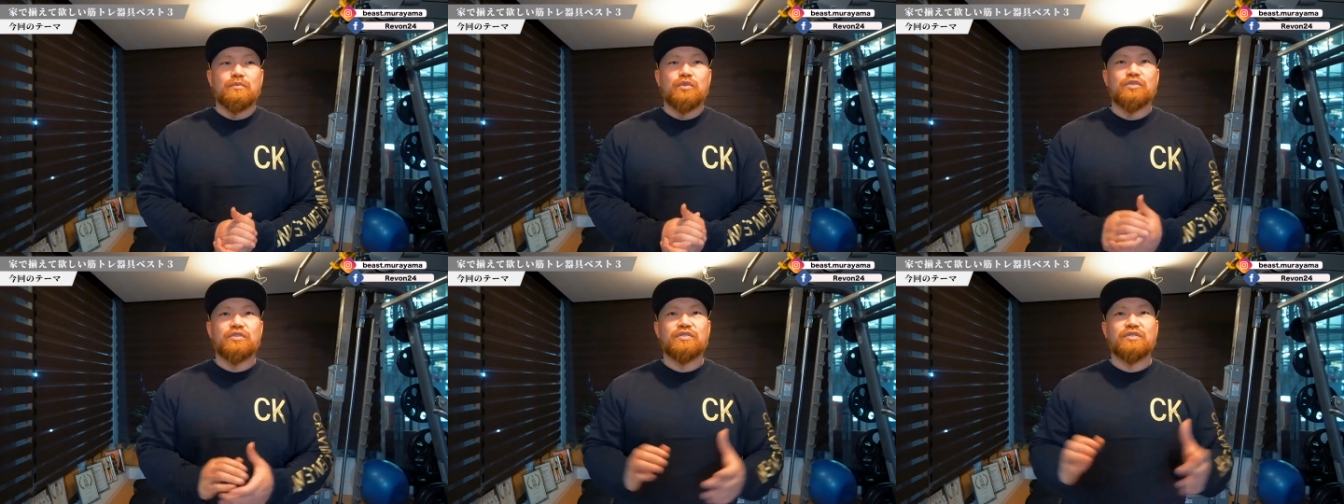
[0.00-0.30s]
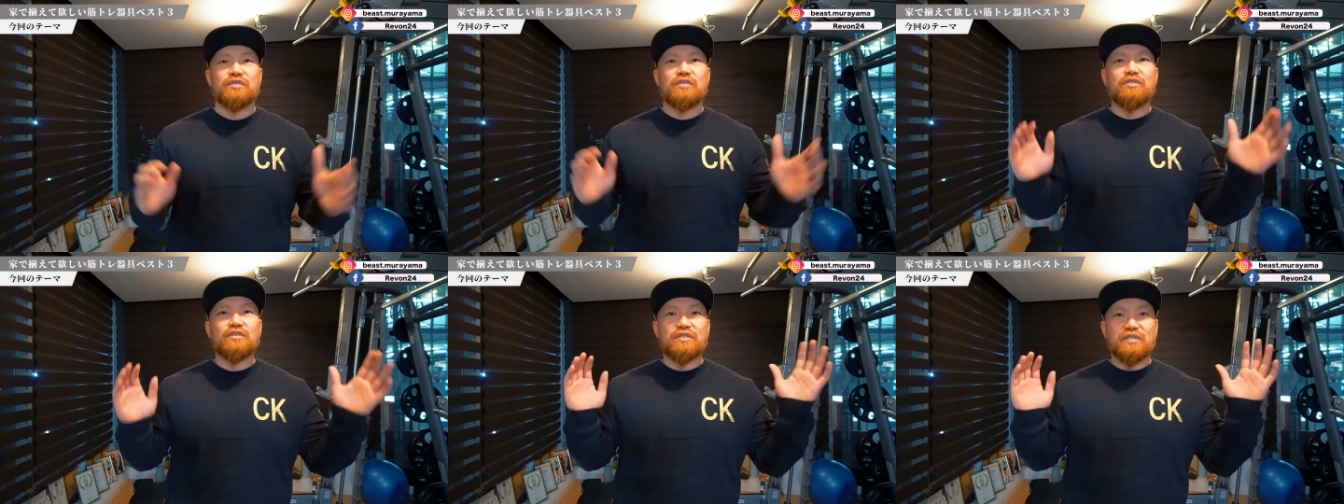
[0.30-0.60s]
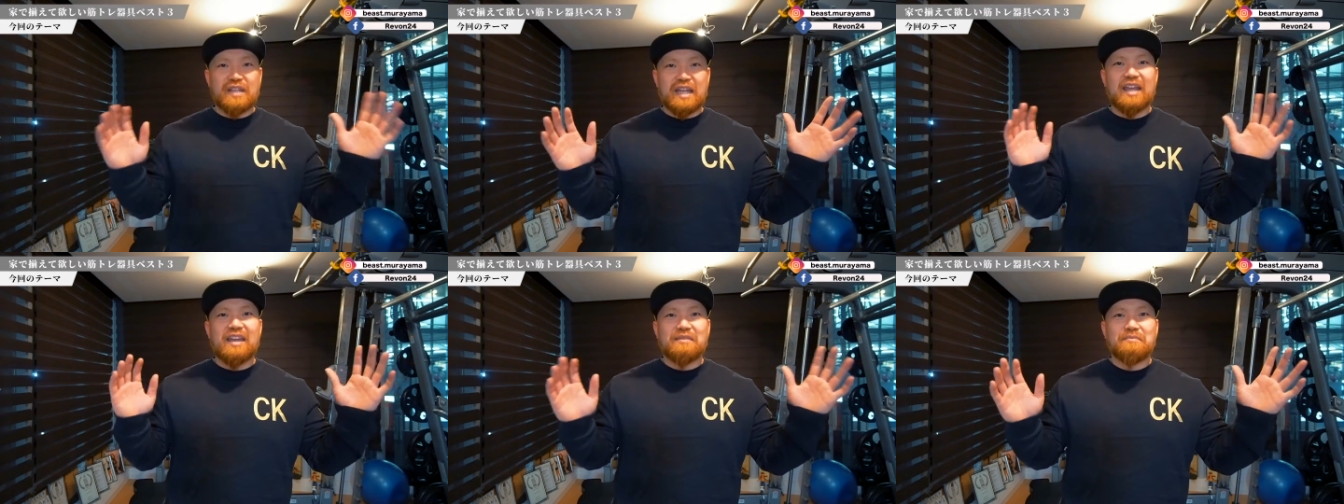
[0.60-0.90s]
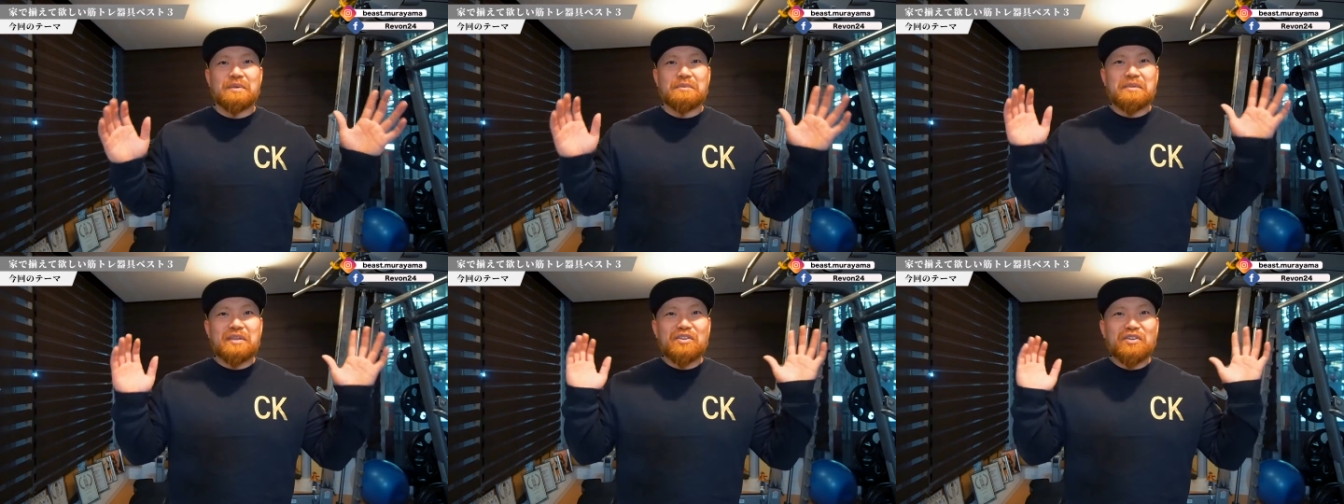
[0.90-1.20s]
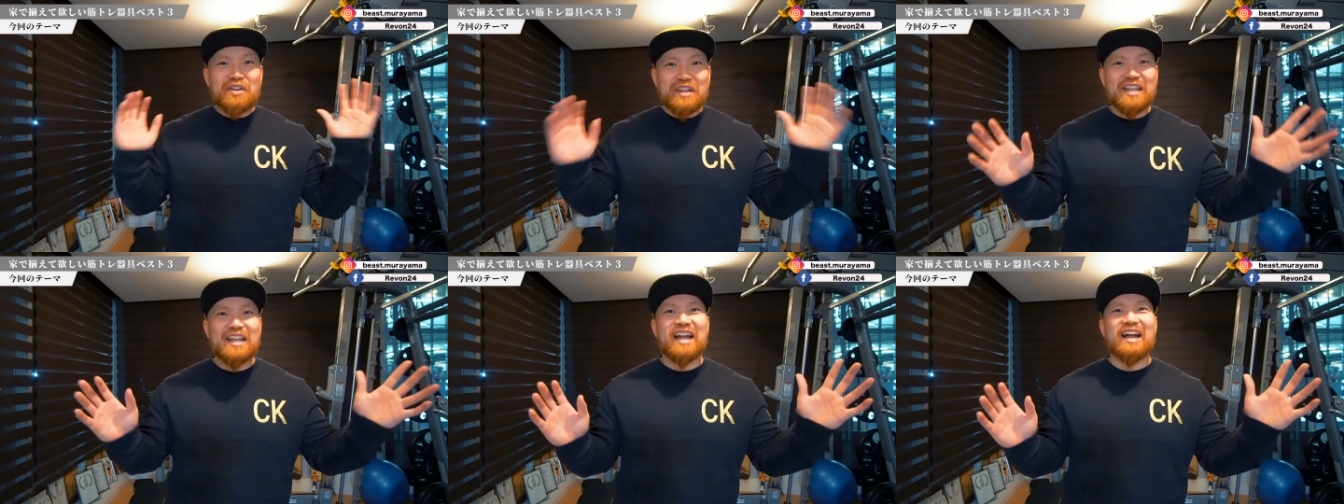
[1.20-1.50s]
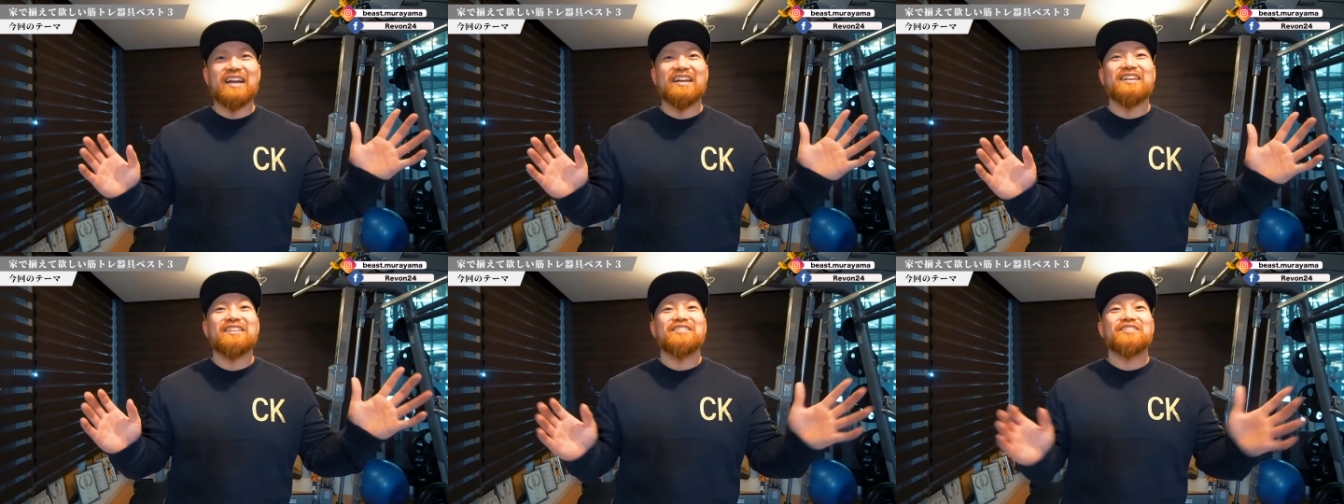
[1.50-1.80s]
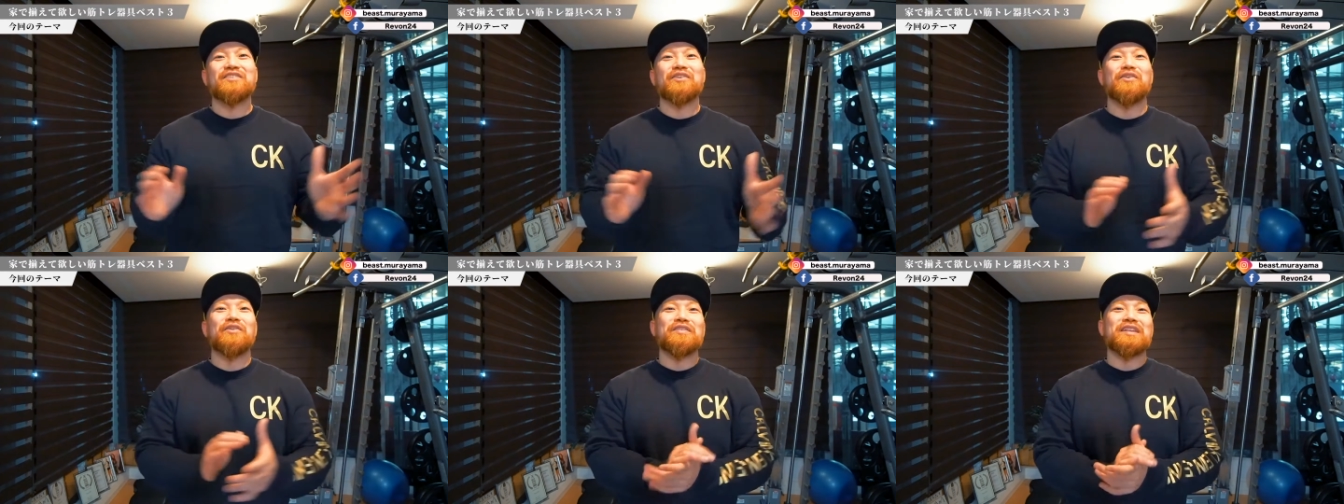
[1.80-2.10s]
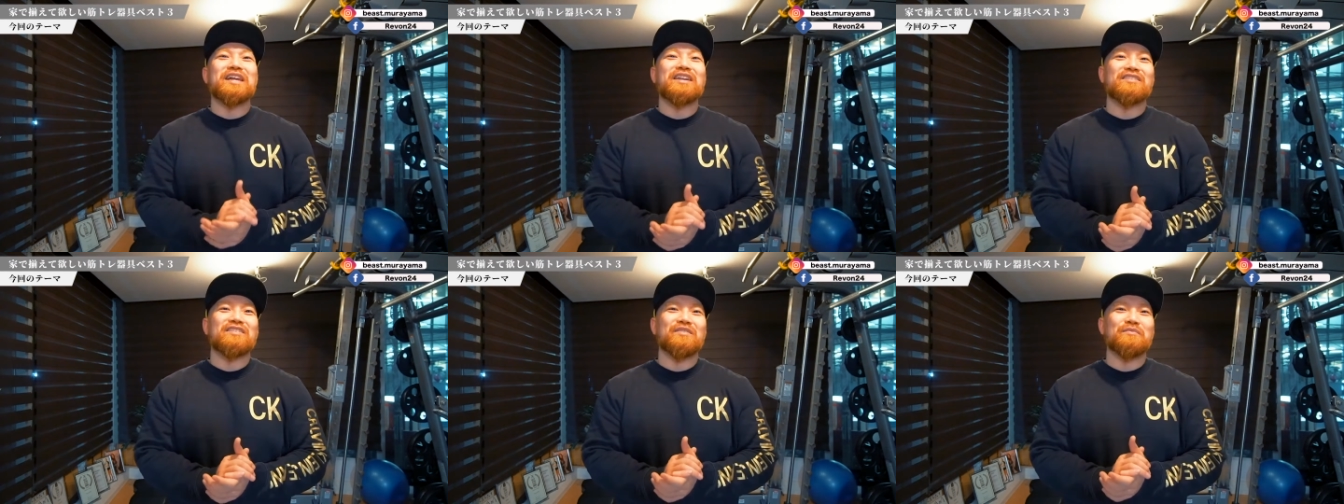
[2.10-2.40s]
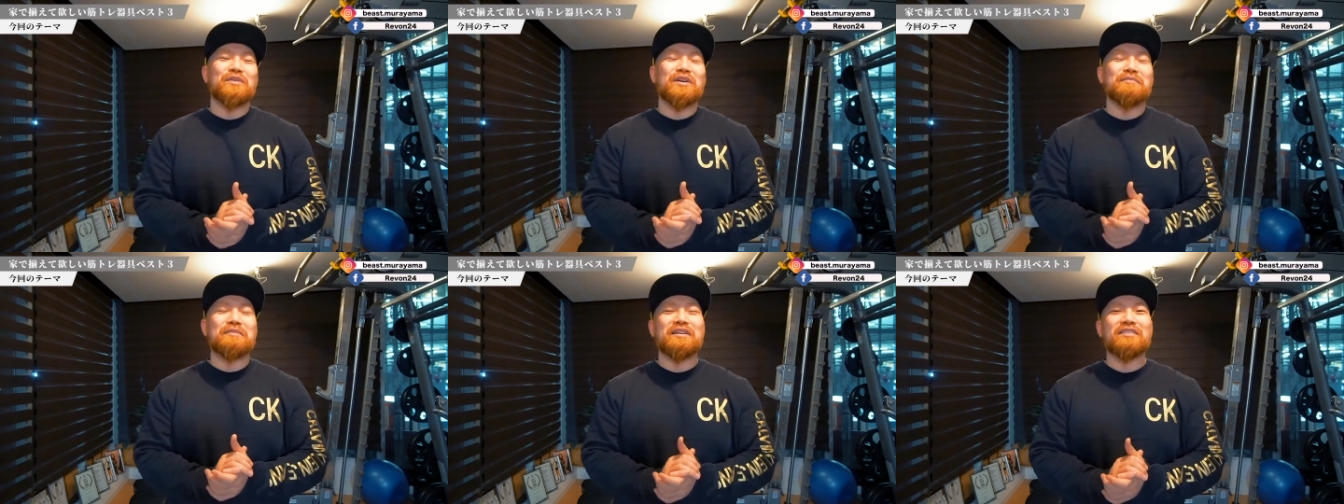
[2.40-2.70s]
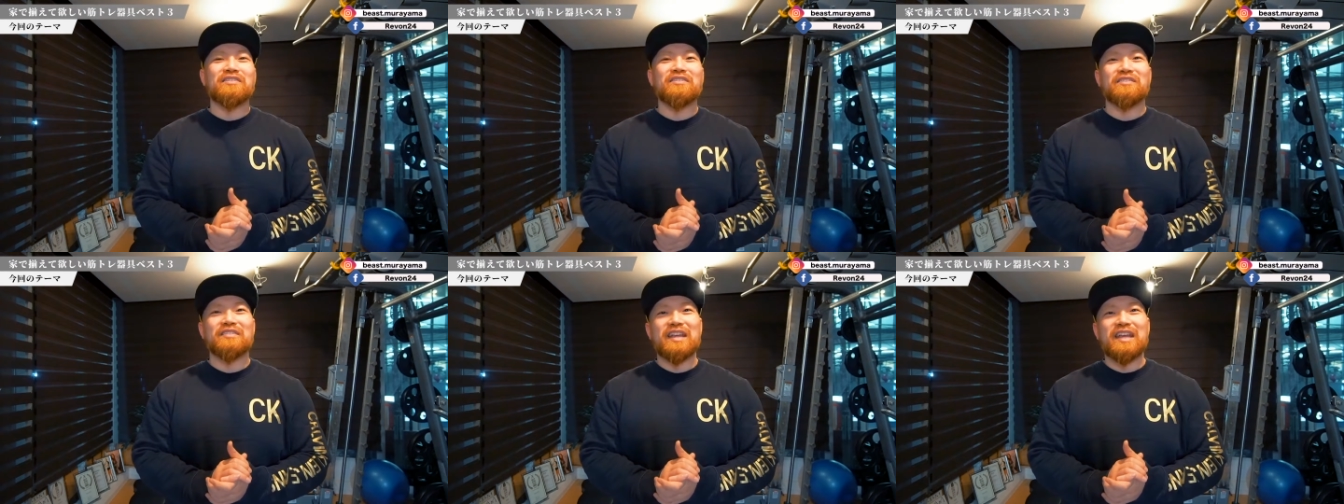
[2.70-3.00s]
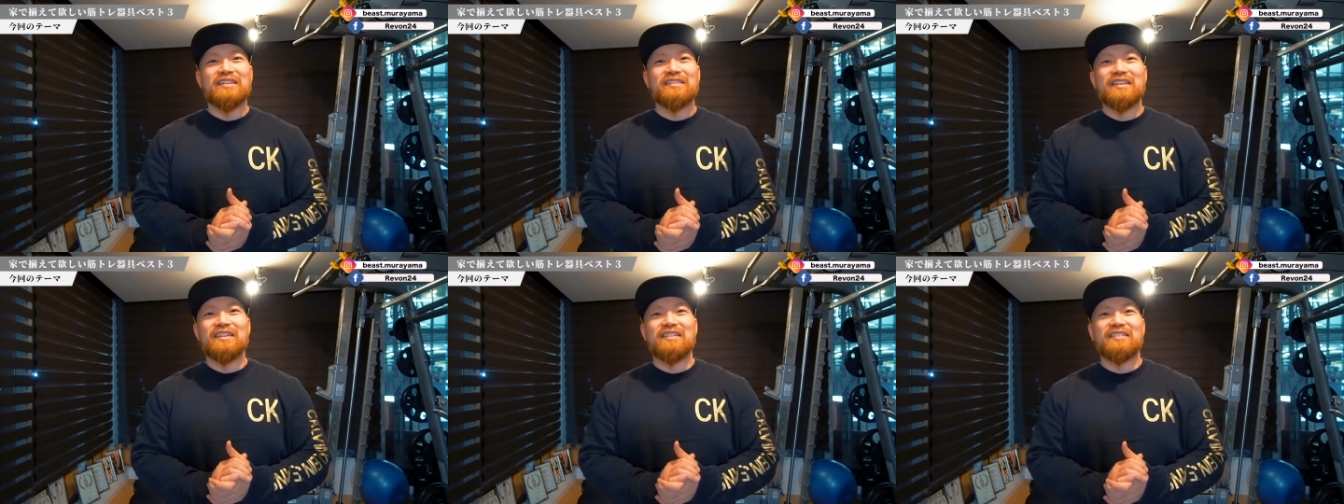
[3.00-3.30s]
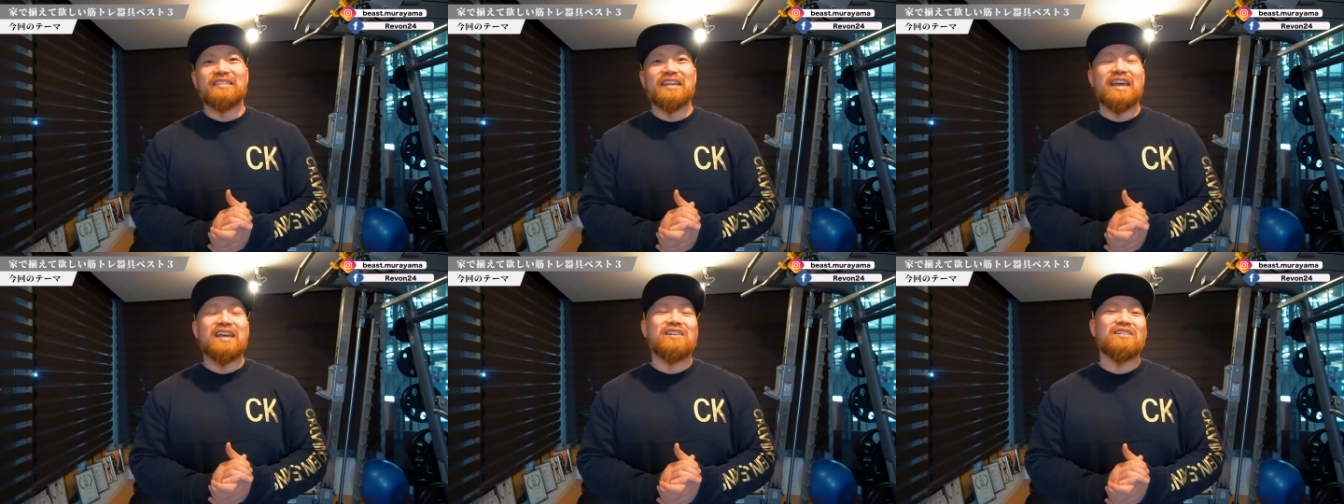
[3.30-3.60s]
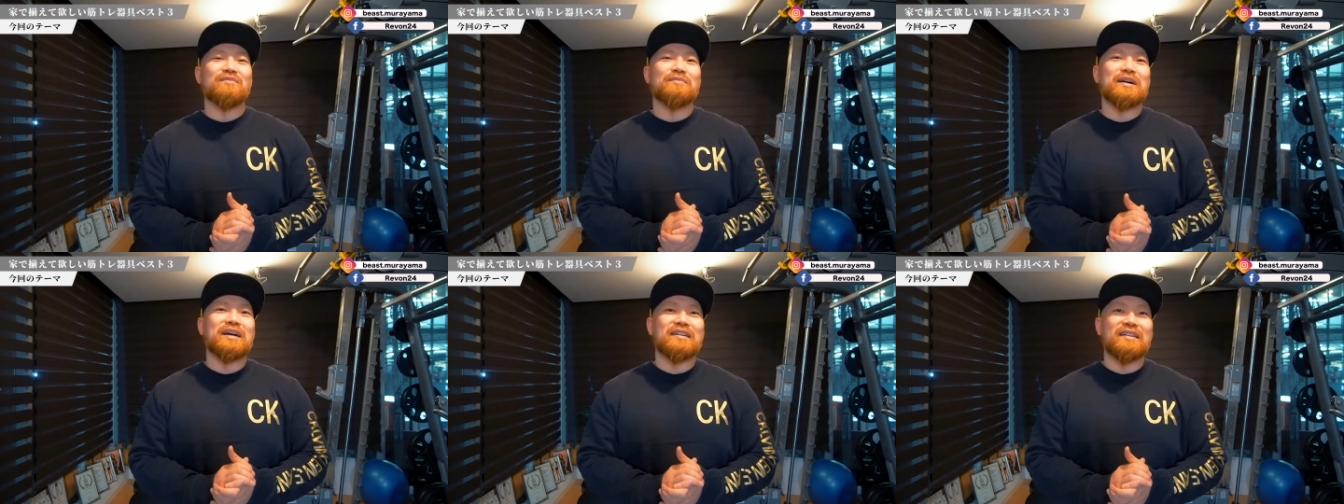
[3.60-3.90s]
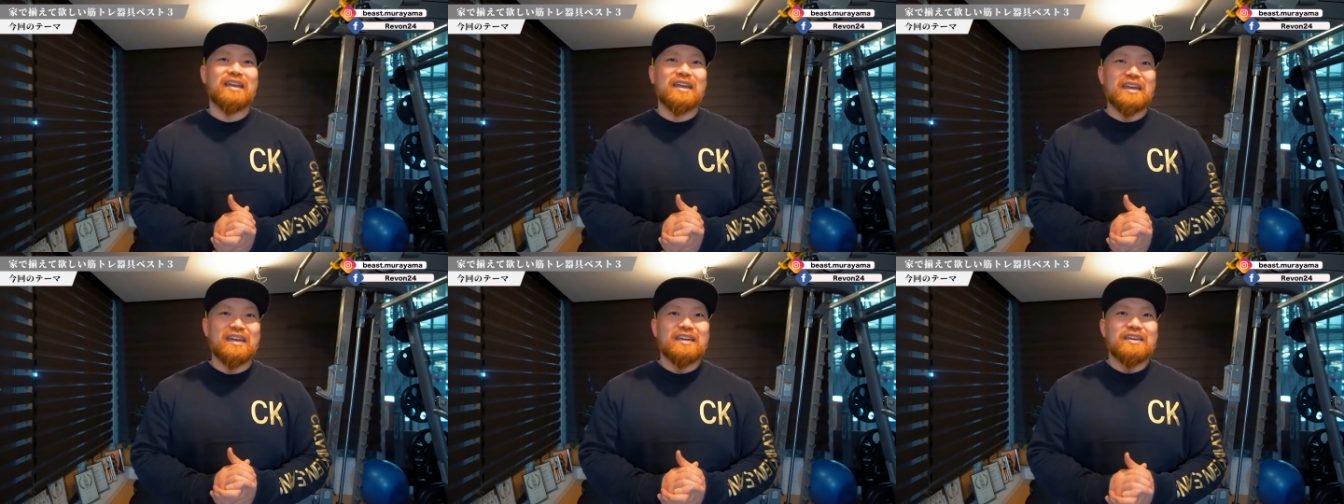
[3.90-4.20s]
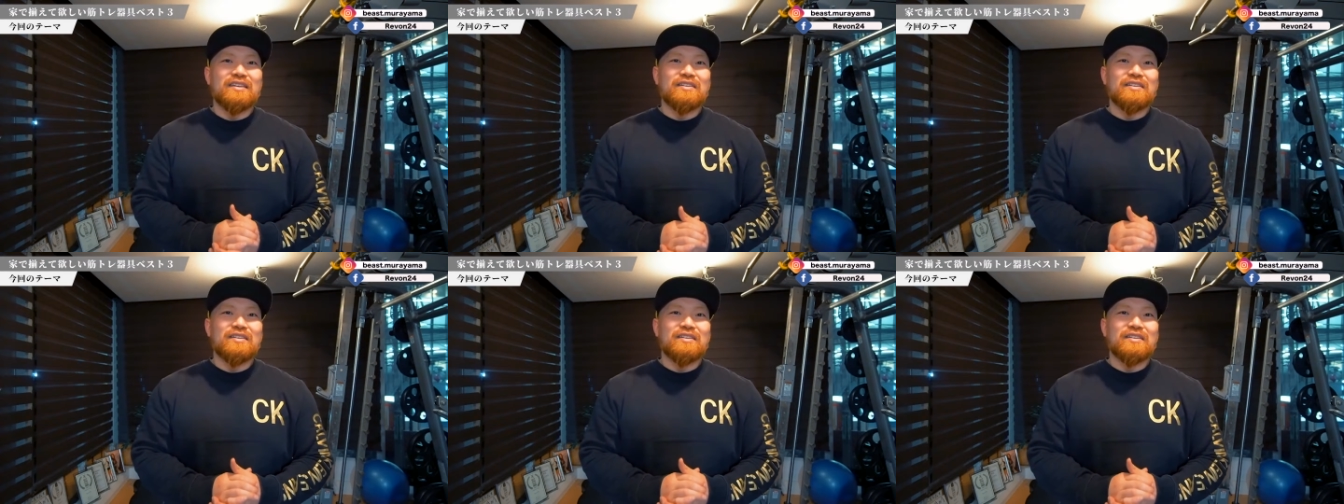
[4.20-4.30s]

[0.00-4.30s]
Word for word: もうすごくね、耳寄りな情報になると思いますので、ぜひ最後まで、